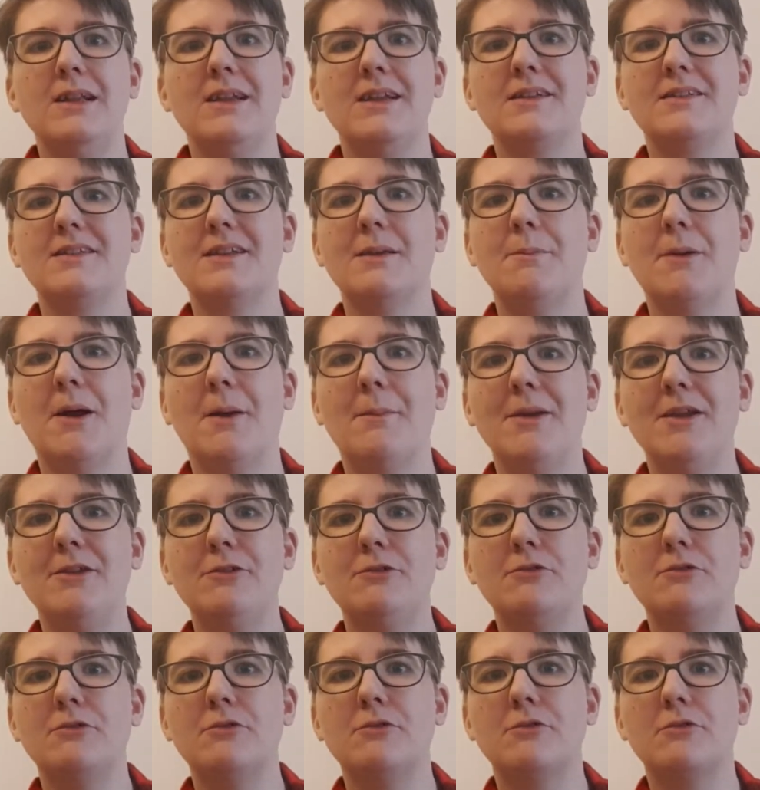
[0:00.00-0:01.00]
et ça permet
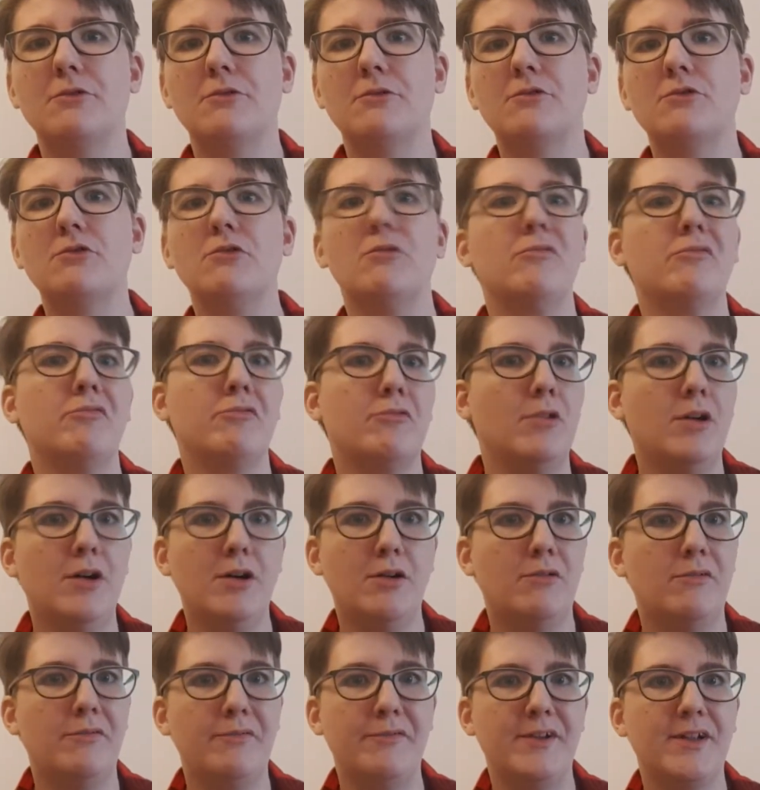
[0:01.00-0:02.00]
de,
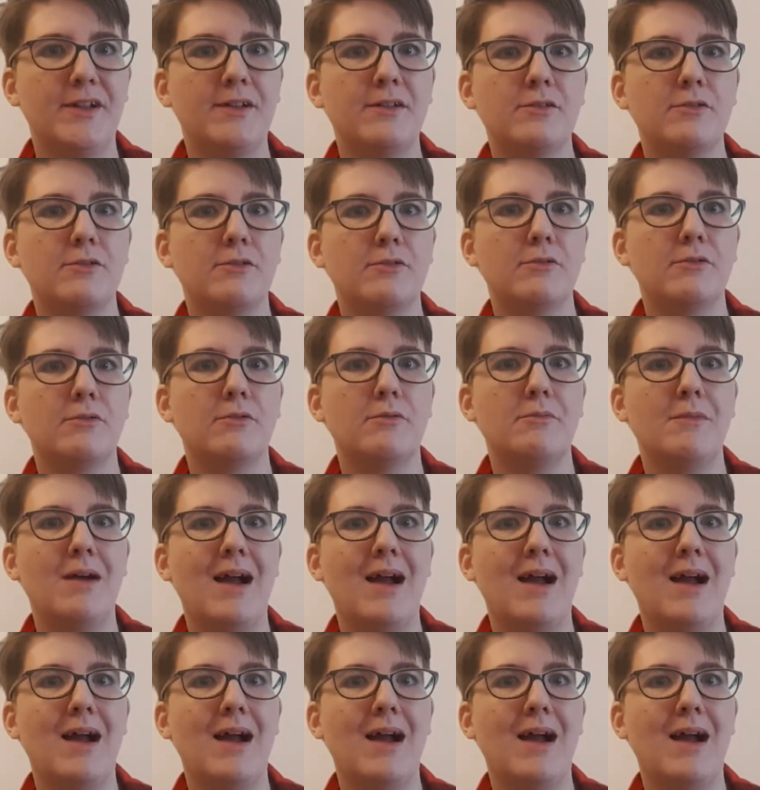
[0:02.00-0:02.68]
voir en fait euh,